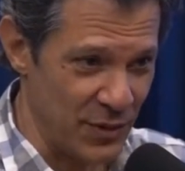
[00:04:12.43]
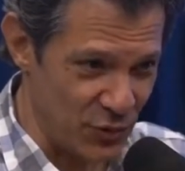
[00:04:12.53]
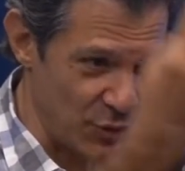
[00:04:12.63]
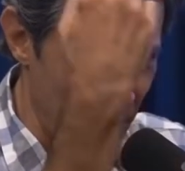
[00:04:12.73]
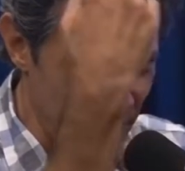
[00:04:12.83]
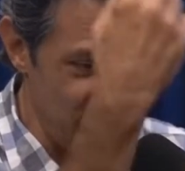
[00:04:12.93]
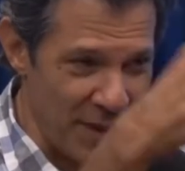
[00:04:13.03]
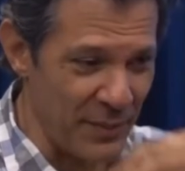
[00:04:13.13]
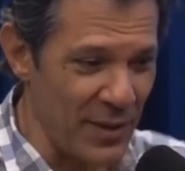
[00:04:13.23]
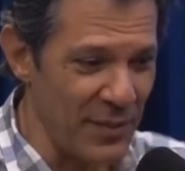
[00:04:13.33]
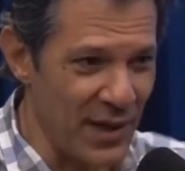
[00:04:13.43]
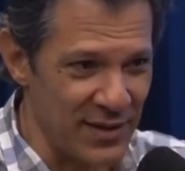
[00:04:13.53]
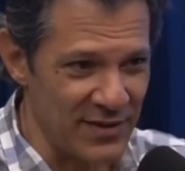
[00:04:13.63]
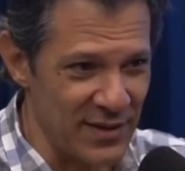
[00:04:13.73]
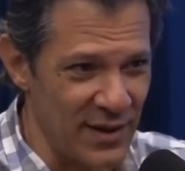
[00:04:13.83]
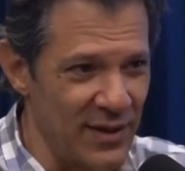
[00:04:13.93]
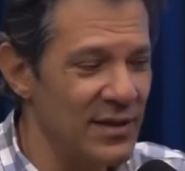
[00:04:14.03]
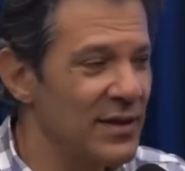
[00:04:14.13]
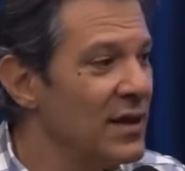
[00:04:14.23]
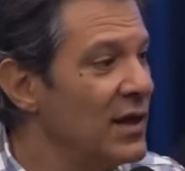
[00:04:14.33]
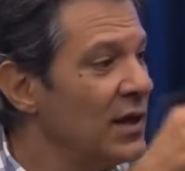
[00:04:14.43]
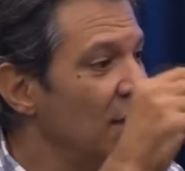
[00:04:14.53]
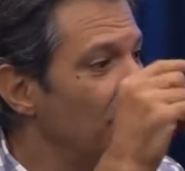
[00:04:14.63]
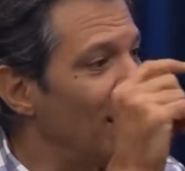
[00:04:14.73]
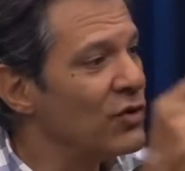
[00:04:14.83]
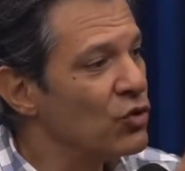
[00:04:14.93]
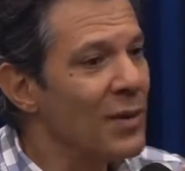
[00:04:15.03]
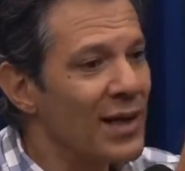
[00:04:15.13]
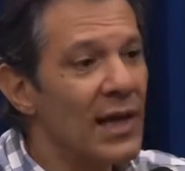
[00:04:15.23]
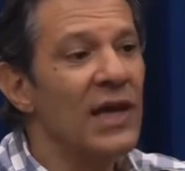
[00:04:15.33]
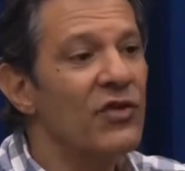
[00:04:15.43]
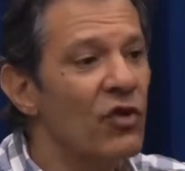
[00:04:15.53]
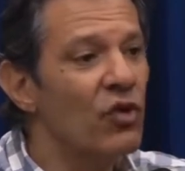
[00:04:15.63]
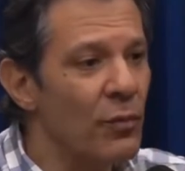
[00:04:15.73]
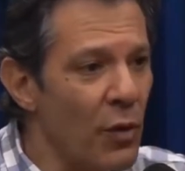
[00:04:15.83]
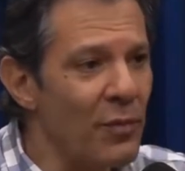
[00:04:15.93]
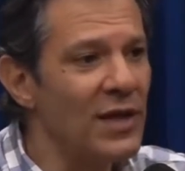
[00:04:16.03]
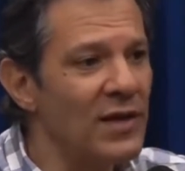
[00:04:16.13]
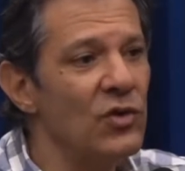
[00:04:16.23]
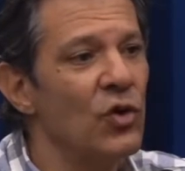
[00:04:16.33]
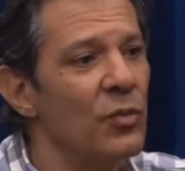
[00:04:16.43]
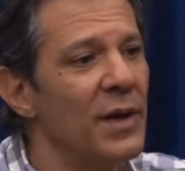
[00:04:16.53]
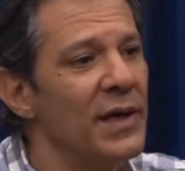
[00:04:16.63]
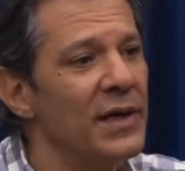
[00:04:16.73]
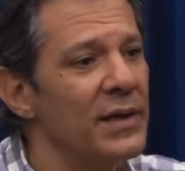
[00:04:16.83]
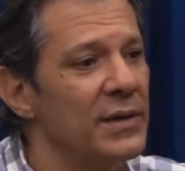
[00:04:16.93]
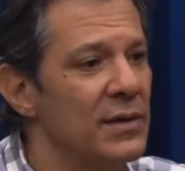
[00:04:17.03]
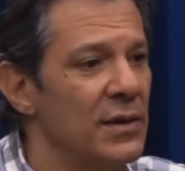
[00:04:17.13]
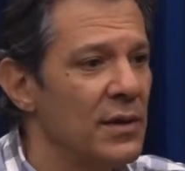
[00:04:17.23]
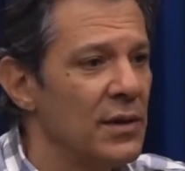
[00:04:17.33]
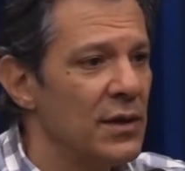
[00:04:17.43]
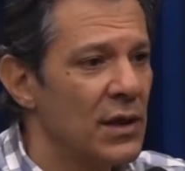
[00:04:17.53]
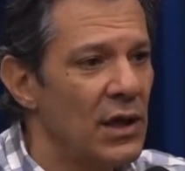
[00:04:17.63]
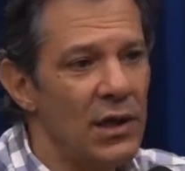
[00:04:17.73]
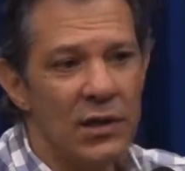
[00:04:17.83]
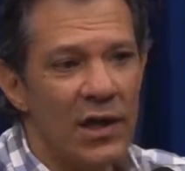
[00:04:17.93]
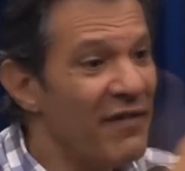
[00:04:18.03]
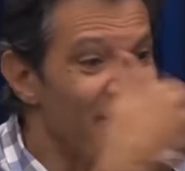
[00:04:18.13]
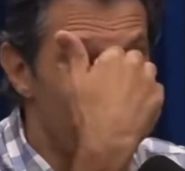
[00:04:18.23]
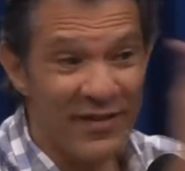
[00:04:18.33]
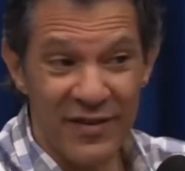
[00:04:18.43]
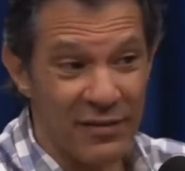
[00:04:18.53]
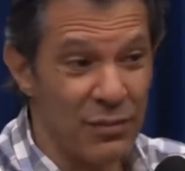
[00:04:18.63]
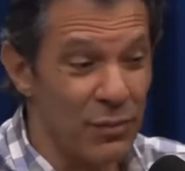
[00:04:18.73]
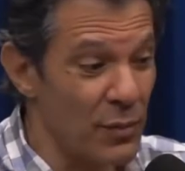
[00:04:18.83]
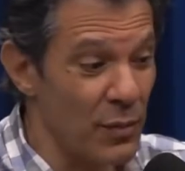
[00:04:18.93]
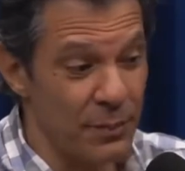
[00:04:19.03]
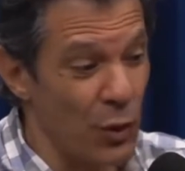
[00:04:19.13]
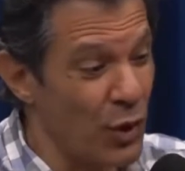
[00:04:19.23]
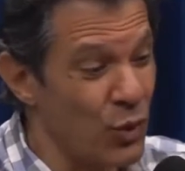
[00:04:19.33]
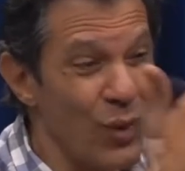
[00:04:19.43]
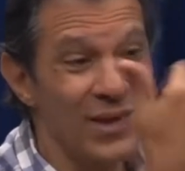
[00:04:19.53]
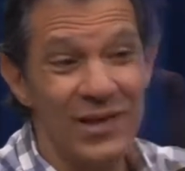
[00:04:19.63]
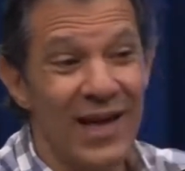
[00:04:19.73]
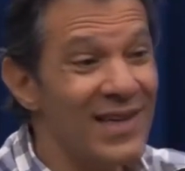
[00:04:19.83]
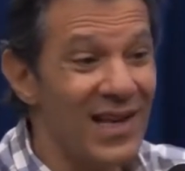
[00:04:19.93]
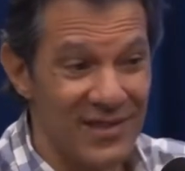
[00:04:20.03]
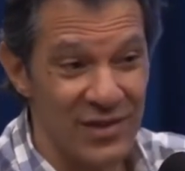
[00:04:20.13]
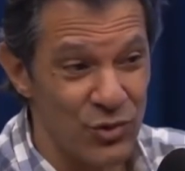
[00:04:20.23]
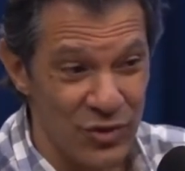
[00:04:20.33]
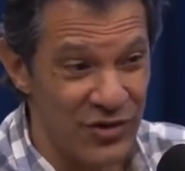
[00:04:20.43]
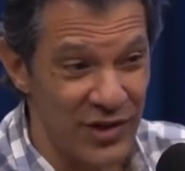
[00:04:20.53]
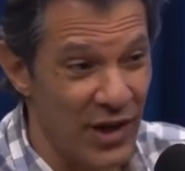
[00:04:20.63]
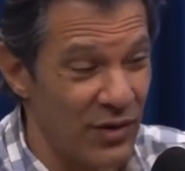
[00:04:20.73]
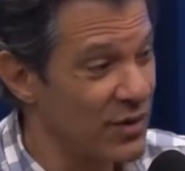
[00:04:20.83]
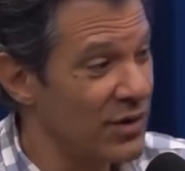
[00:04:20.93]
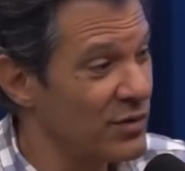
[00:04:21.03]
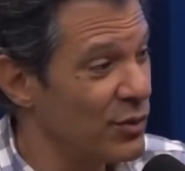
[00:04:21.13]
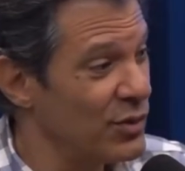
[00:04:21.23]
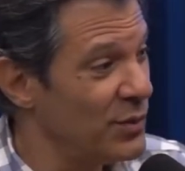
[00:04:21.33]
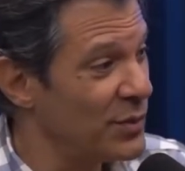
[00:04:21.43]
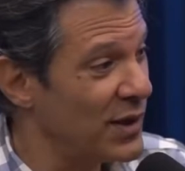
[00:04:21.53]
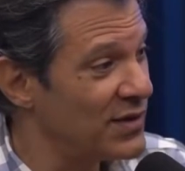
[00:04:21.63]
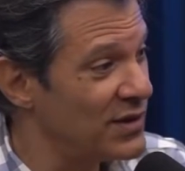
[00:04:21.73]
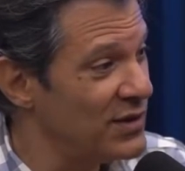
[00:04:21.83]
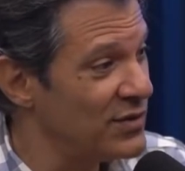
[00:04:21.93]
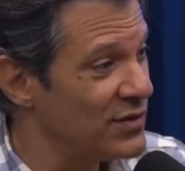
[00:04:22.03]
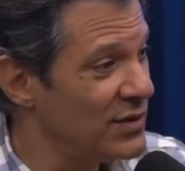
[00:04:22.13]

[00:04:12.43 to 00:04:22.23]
Eu sou o prefeito mais premiado da cidade. Mas uma delas foi sobre mobilidade urbana, que teve essas Pô, quantidade de ação judicial que eu respondi por causa disso.